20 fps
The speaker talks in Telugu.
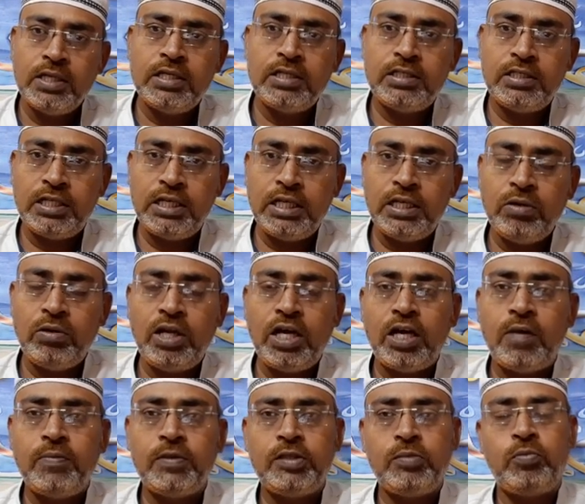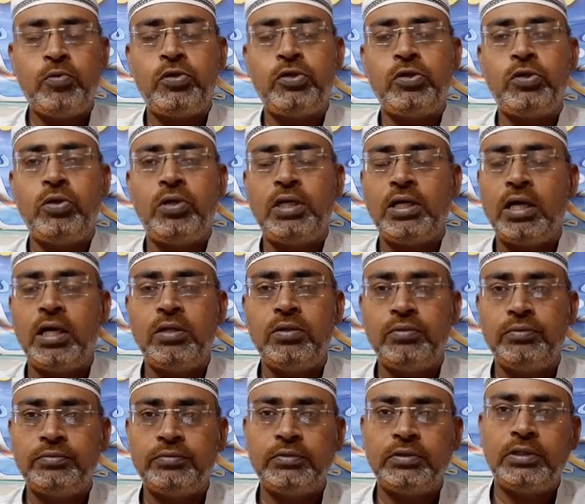స్త్రీయో లేకపోతే పురుషుడో అని కాదు
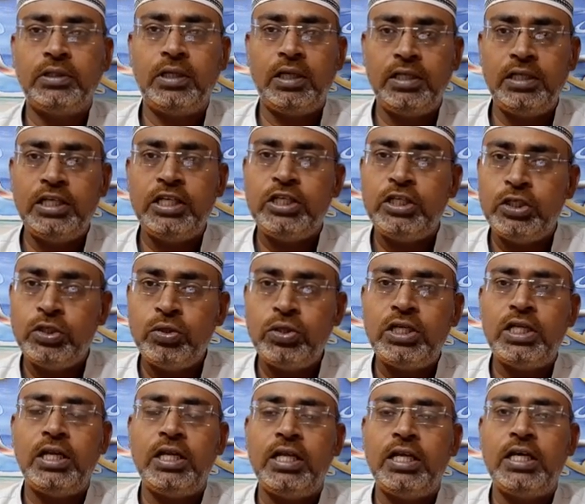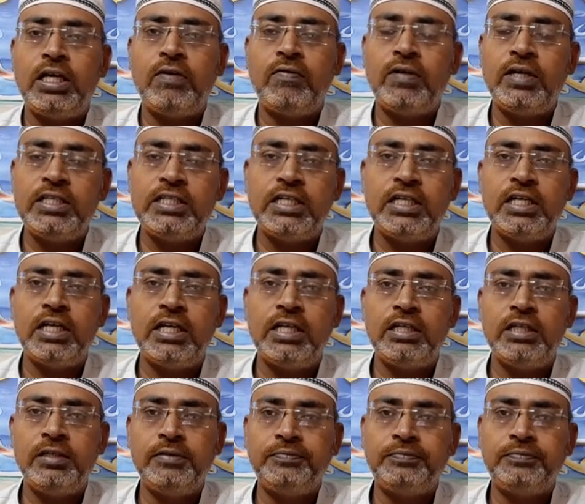అది న్యూట్రల్ అయినటువంటి జెండర్ అది